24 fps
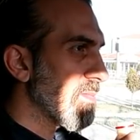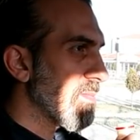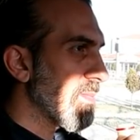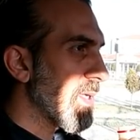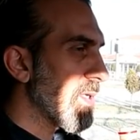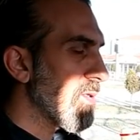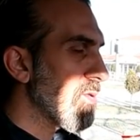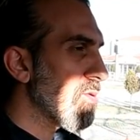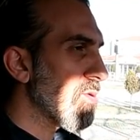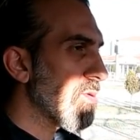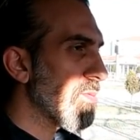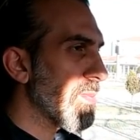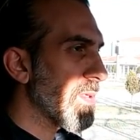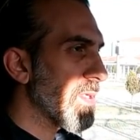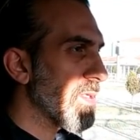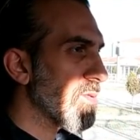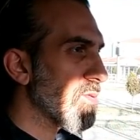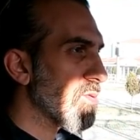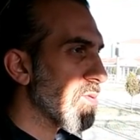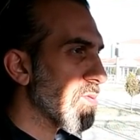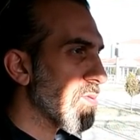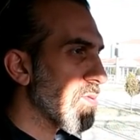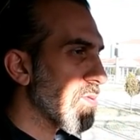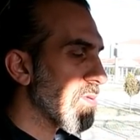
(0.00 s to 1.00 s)
Ben normalde
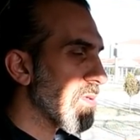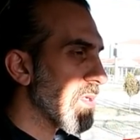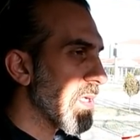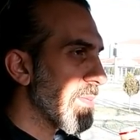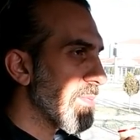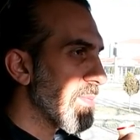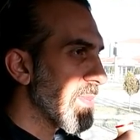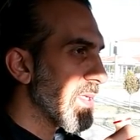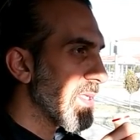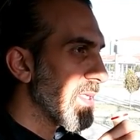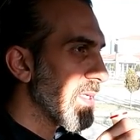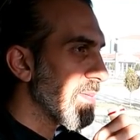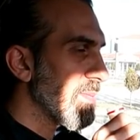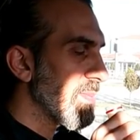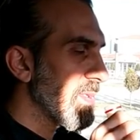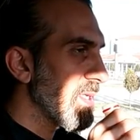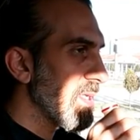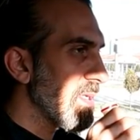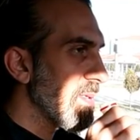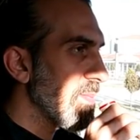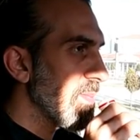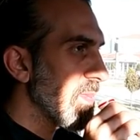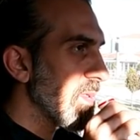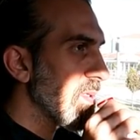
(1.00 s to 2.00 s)
çok okuyan bir adam
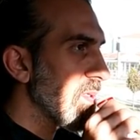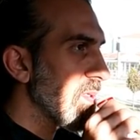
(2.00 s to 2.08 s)
değilim.